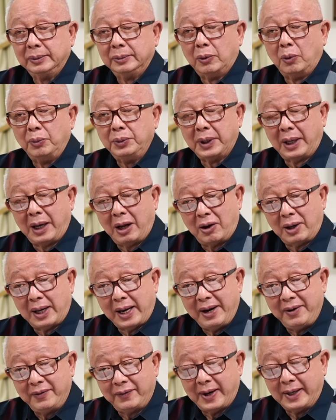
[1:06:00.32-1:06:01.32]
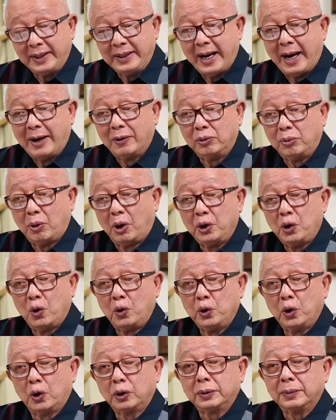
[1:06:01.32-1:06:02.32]
ผมจะเล่าอะไรให้ฟังอย่างคุณหมอยง
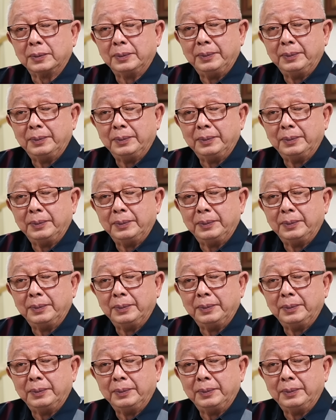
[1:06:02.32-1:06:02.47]
ยศ